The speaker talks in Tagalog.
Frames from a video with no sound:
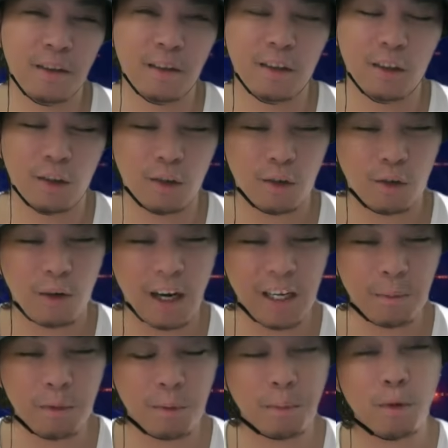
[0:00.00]
No, kung
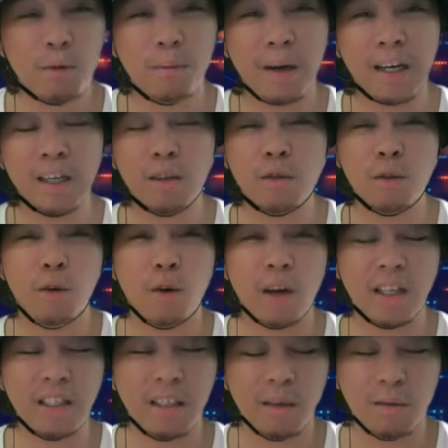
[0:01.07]
alam niyo po yung mga
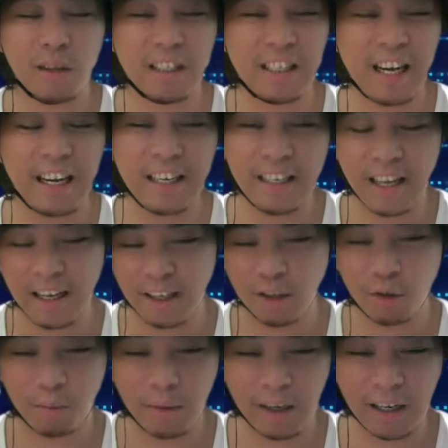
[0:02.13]
storage sa China,
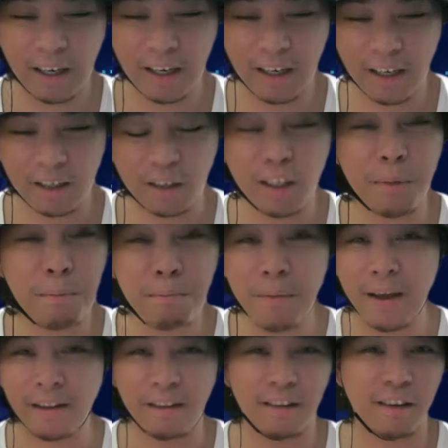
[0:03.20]
yung mga
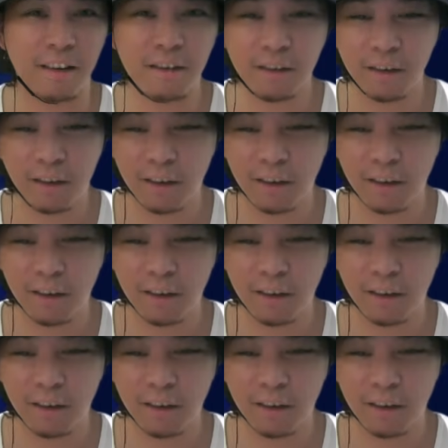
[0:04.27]
shipment, no,